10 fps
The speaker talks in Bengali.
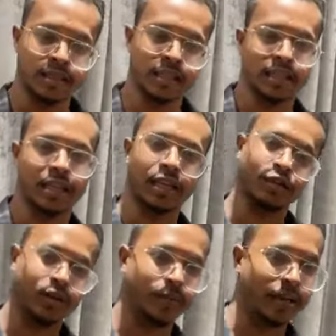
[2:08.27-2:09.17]
জিনিসটা দেখলে
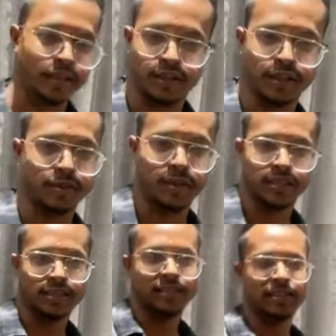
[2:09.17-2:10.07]
চোখে পানি চলে আসে আর
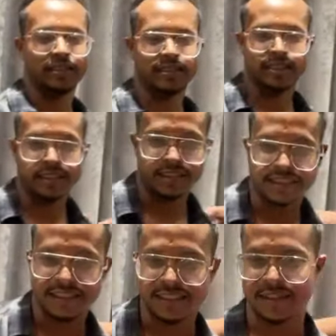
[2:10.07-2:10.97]
ওর ওর ওর
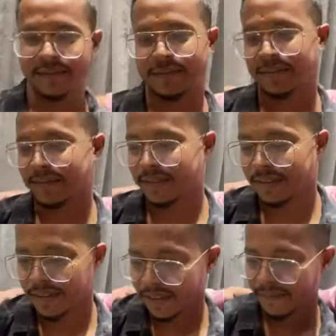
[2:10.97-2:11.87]
মা
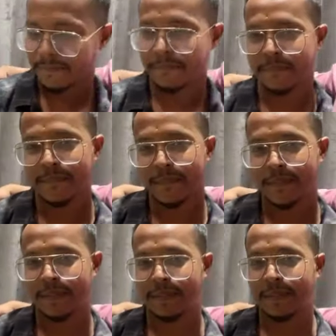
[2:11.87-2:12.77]
আমাদের মাঝখান থেকে